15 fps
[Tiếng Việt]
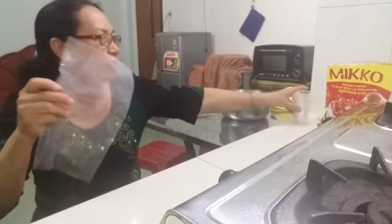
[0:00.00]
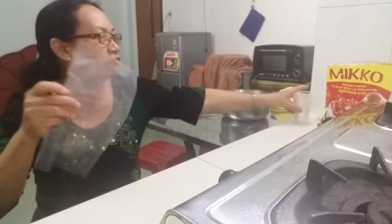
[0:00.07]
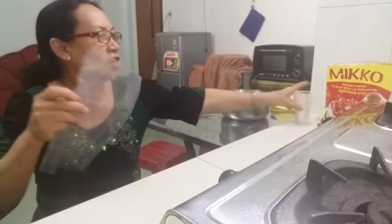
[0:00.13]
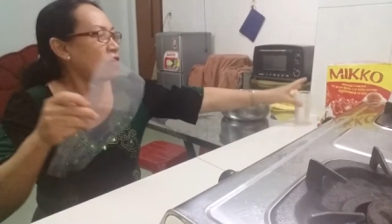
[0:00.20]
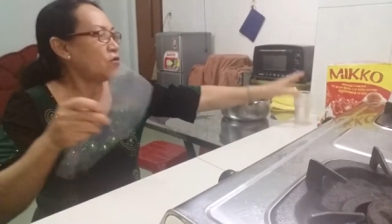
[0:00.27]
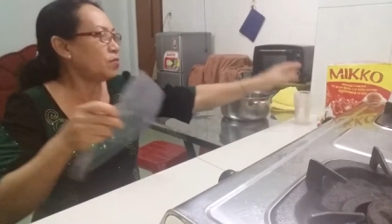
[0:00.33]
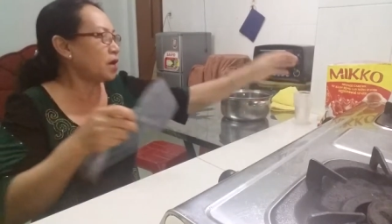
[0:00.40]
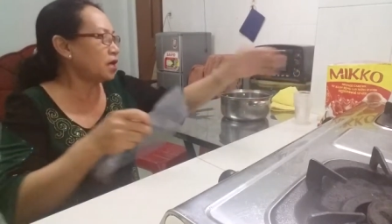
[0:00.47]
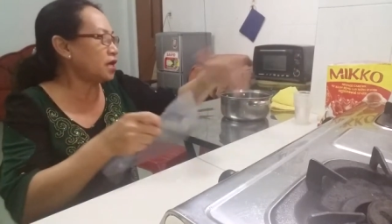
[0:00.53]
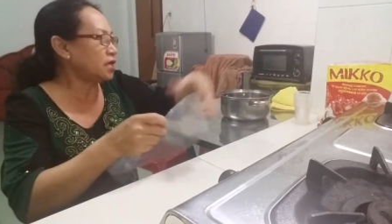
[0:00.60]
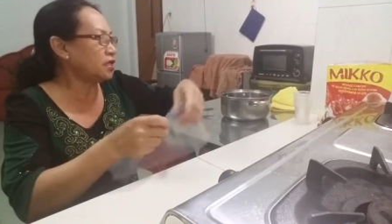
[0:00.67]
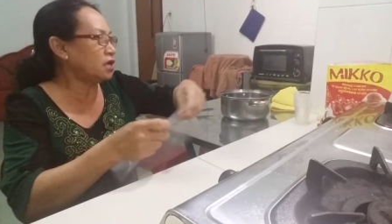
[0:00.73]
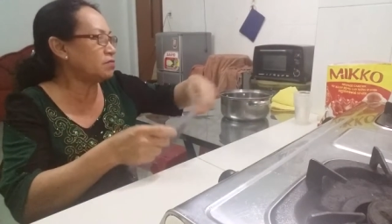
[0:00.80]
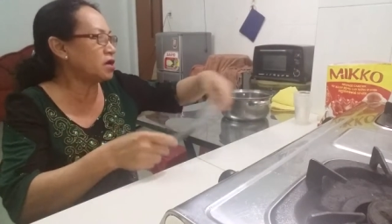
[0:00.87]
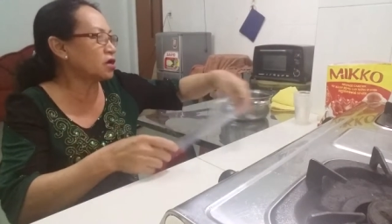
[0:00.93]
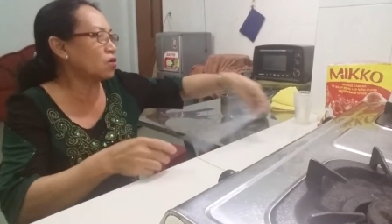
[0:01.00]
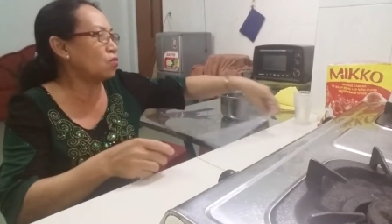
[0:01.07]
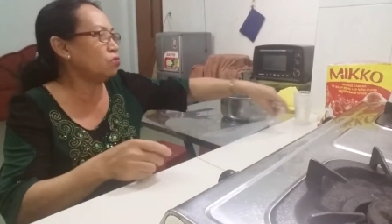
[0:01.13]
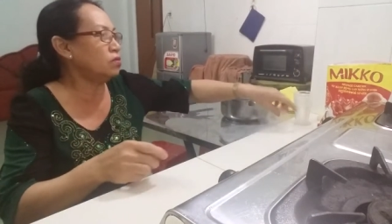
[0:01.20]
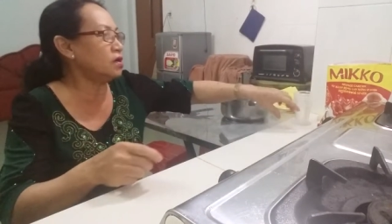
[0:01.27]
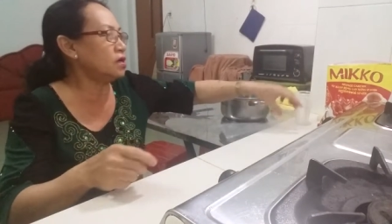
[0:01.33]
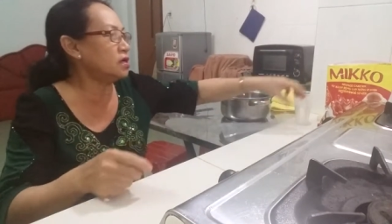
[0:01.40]
và hôm nay đây thì mình
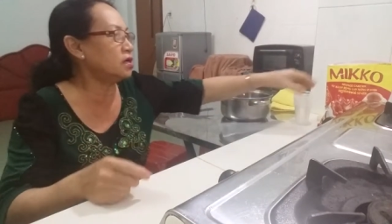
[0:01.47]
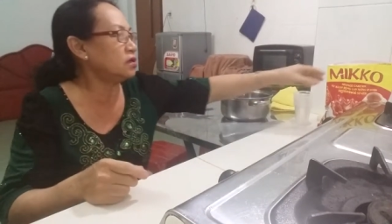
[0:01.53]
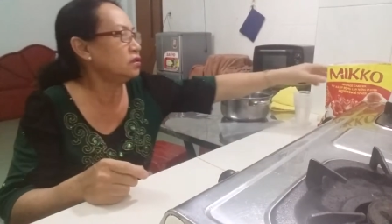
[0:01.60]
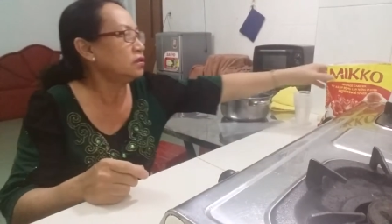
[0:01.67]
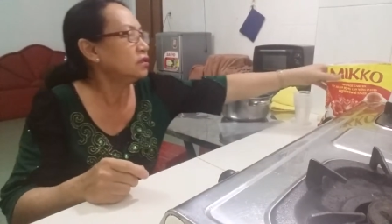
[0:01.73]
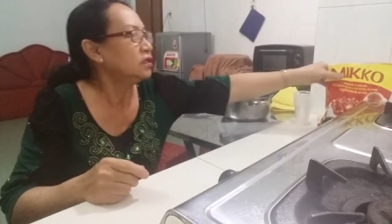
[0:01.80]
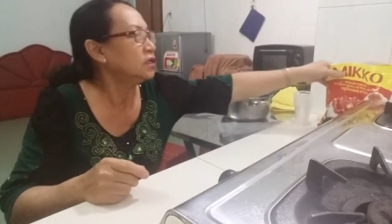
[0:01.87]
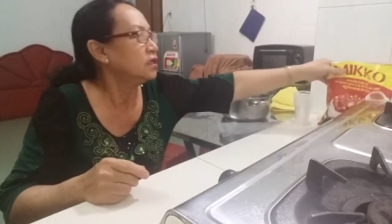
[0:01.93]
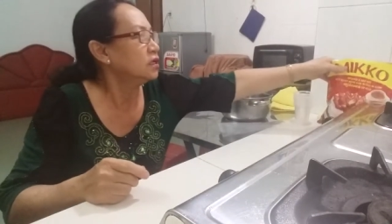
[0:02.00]
cũng à,